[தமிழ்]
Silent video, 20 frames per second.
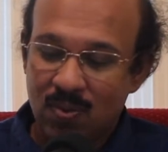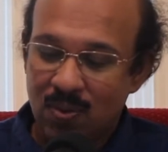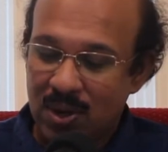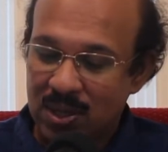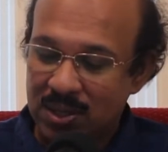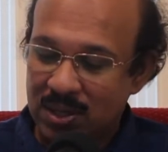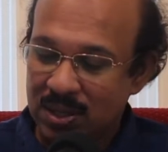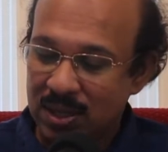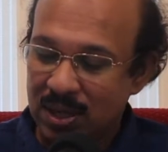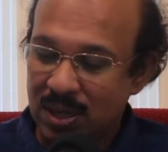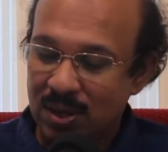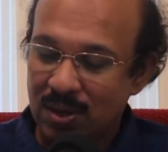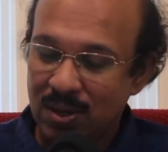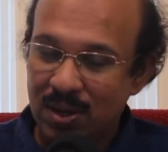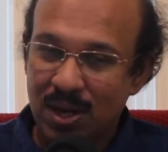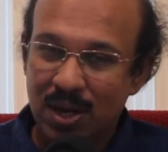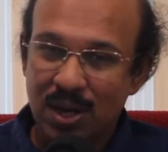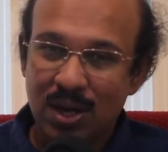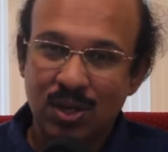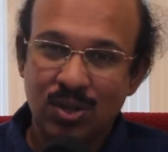வசனம்
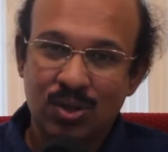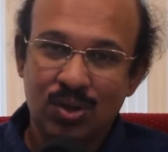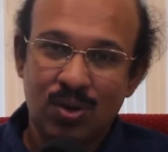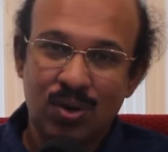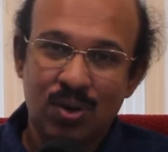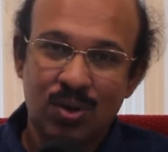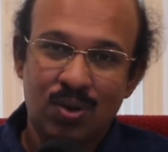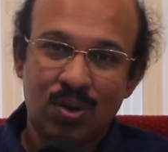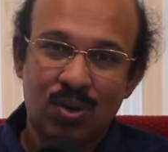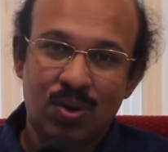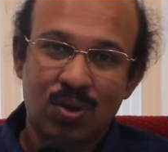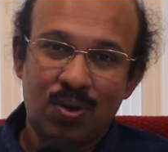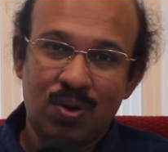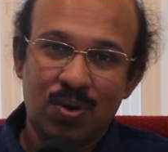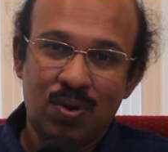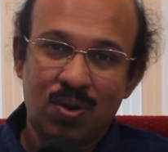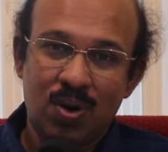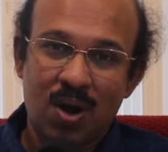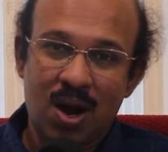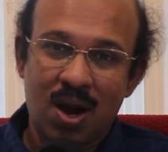என்ன சொல்லுதோ
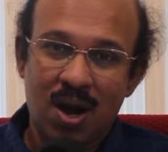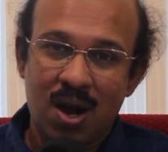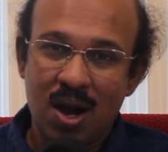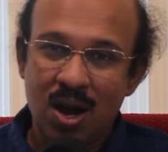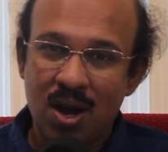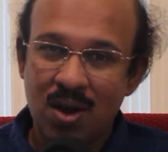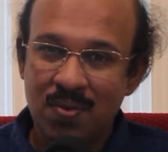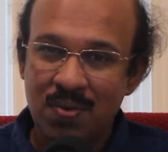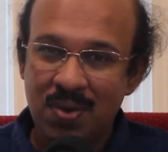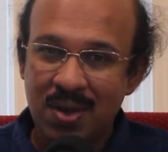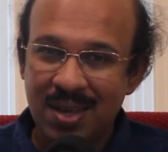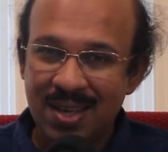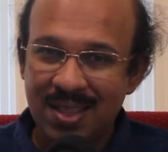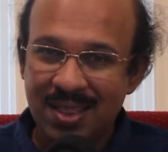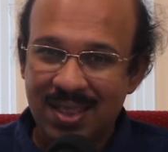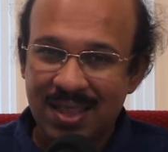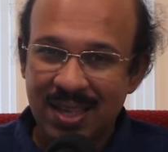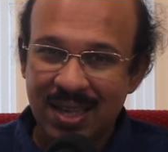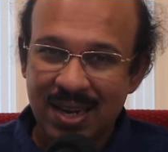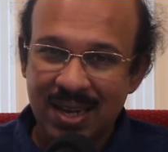ஆவியை
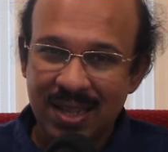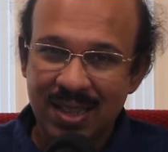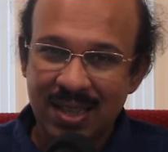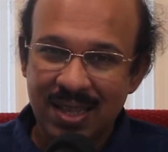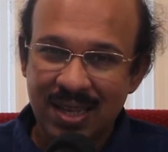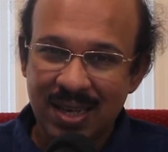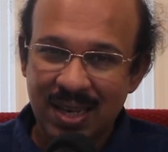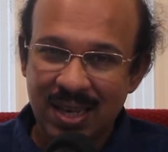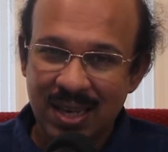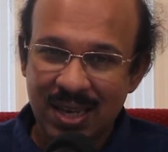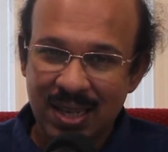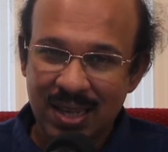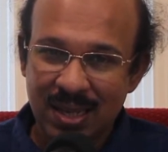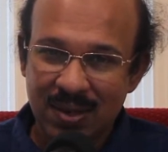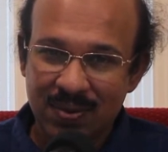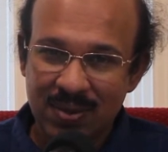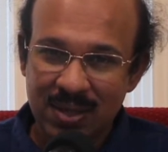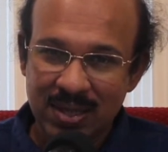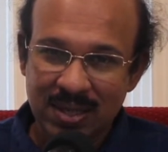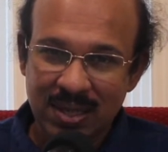திறந்து நீங்கள் அந்த
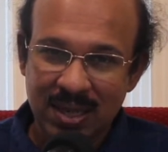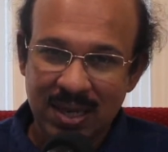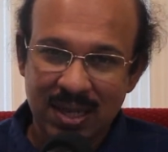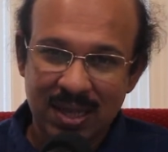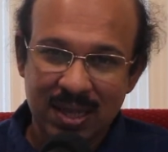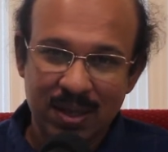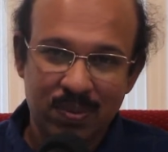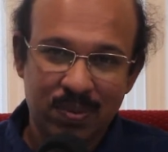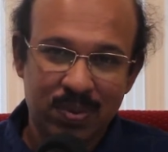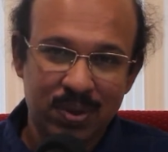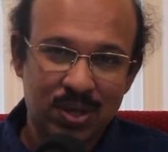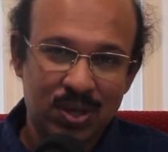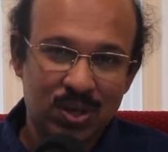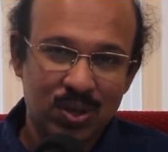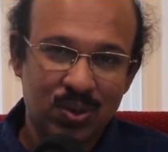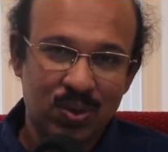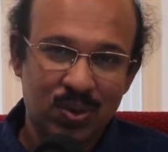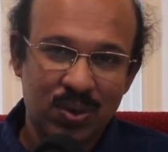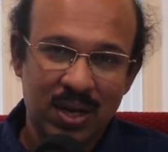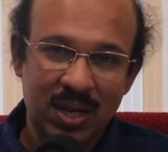வசனத்தை
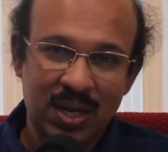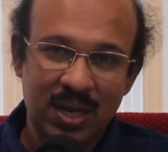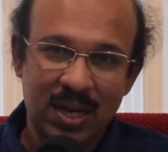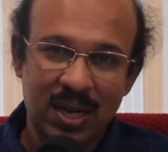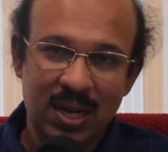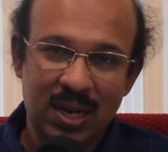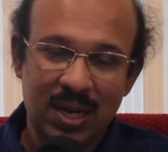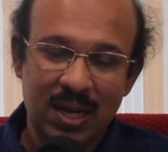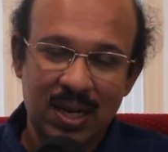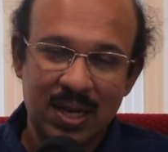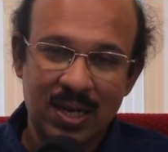பெற்றுக்கொண்டீங்கன்னா